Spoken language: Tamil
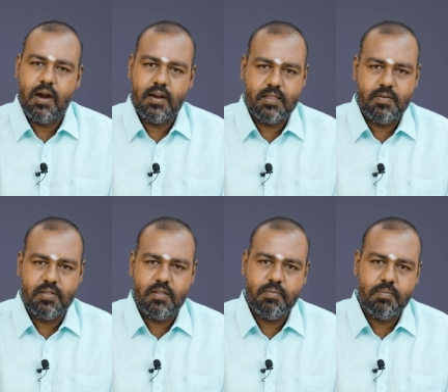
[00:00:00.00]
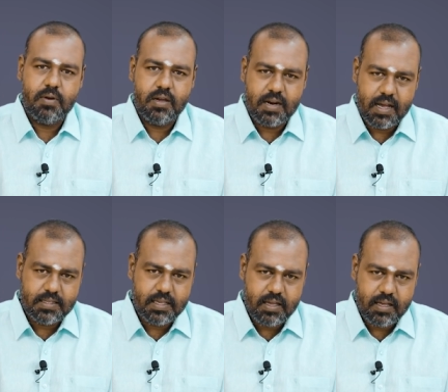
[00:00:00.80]
அடுத்தது வந்து
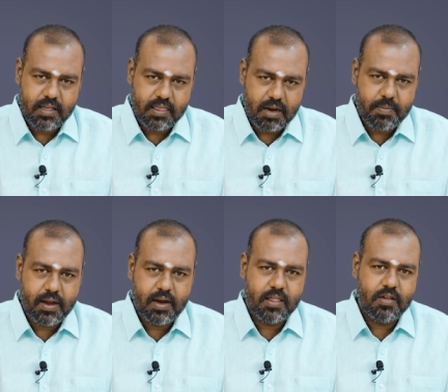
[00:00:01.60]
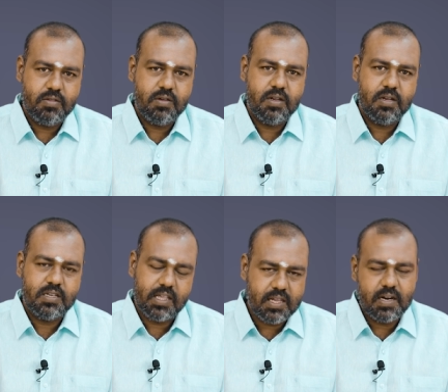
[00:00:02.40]
ராசி தன்மைகள் அதாவது
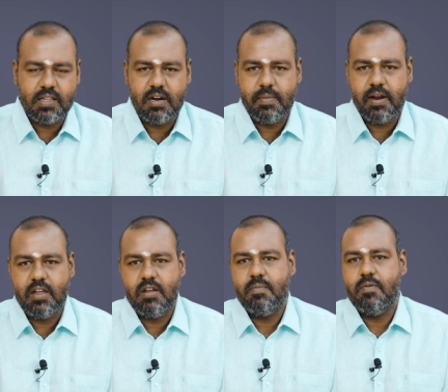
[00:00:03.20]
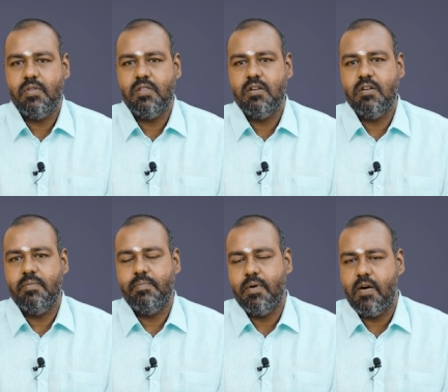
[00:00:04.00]
சந்திரன் தன்மைகளையும் நம்ம வந்து
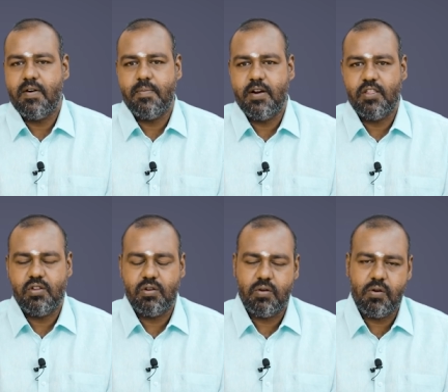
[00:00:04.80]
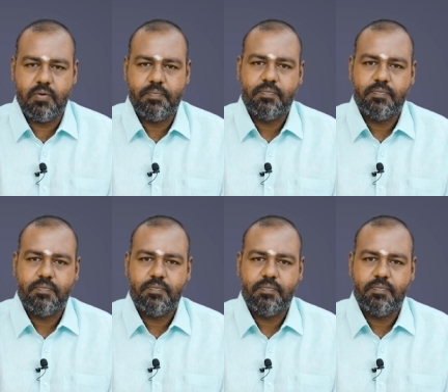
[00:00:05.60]
பாவமாக எடுத்துருக்குறோம்